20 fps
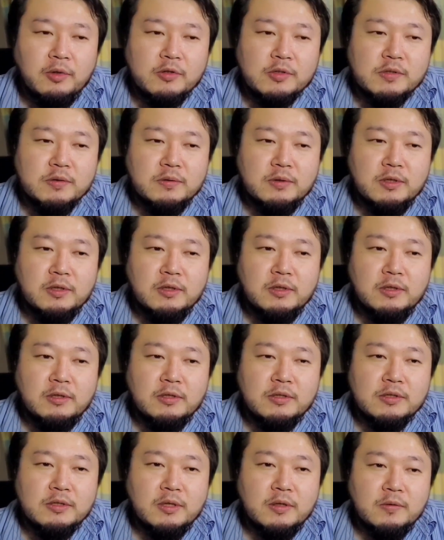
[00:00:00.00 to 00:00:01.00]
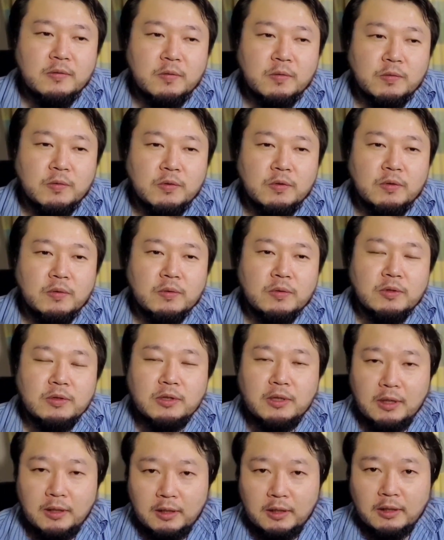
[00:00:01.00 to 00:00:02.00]
備え付けることによっ
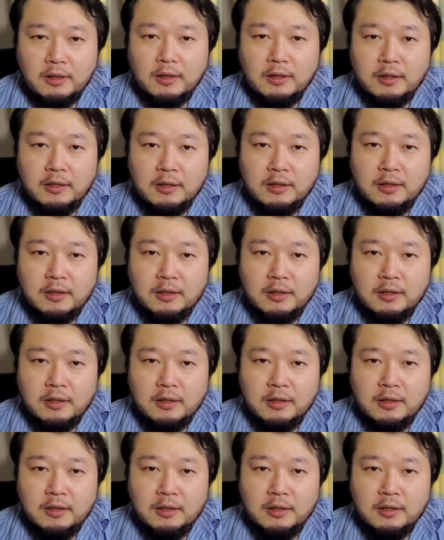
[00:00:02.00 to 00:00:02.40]
て、